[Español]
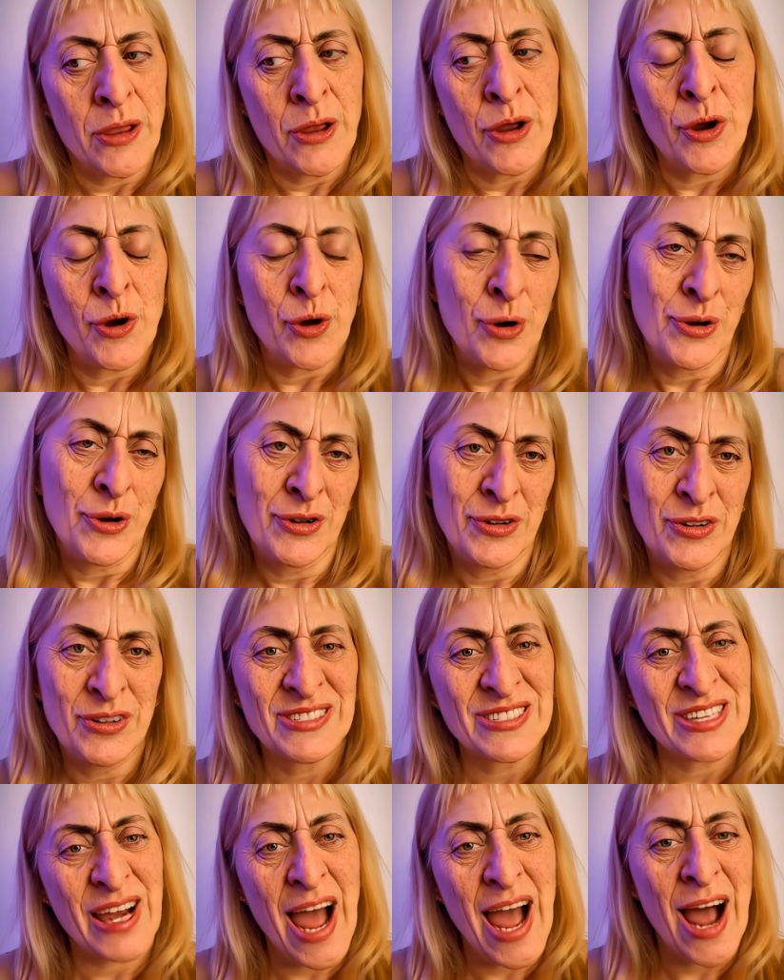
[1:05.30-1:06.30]
¿Yo cuándo
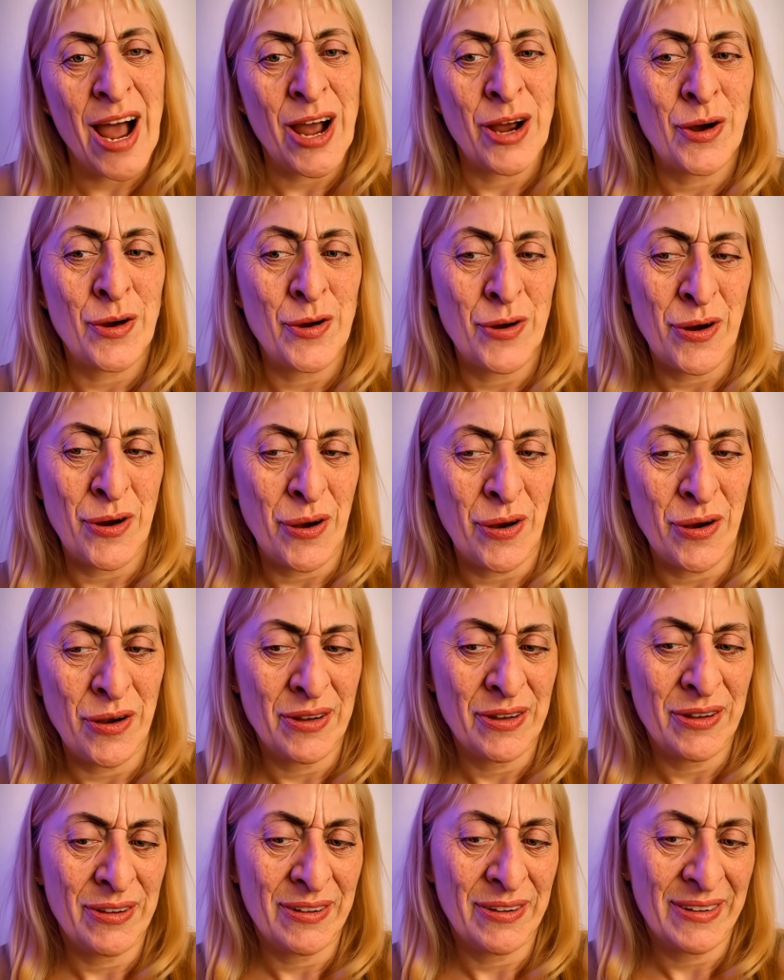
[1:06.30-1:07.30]
salgo,
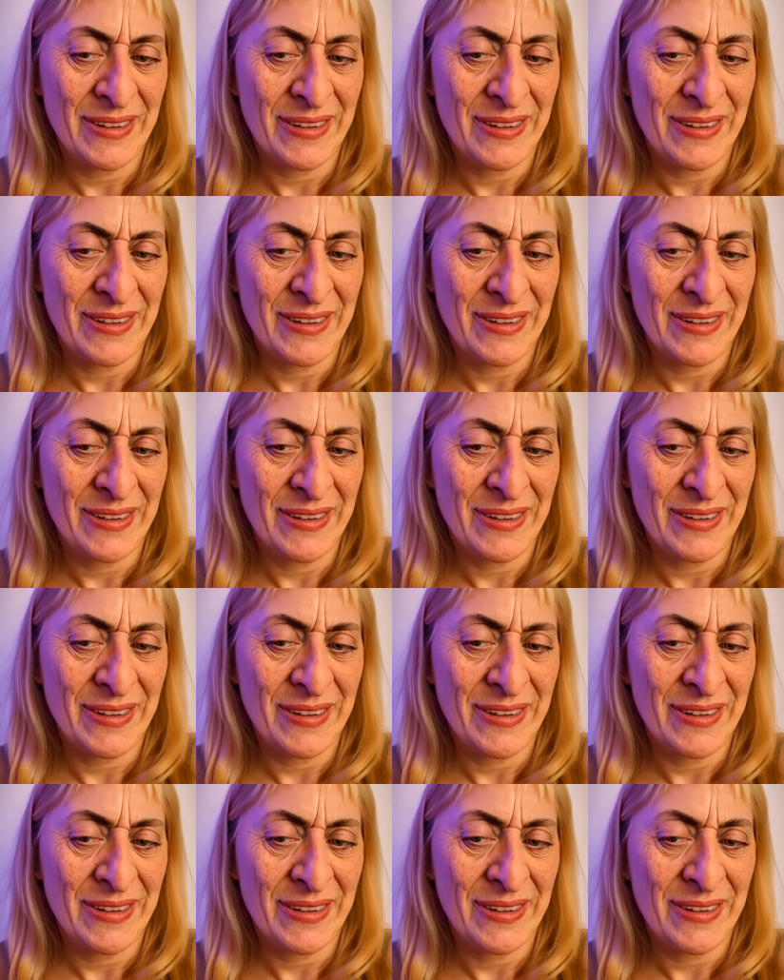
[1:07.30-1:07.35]
Roger?